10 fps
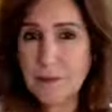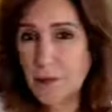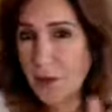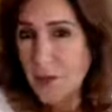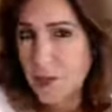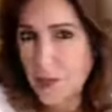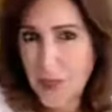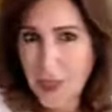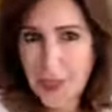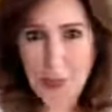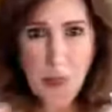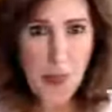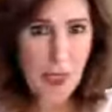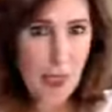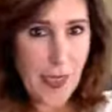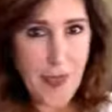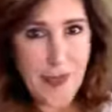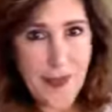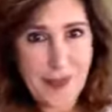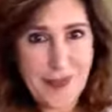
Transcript: pero es de un ratito para acá.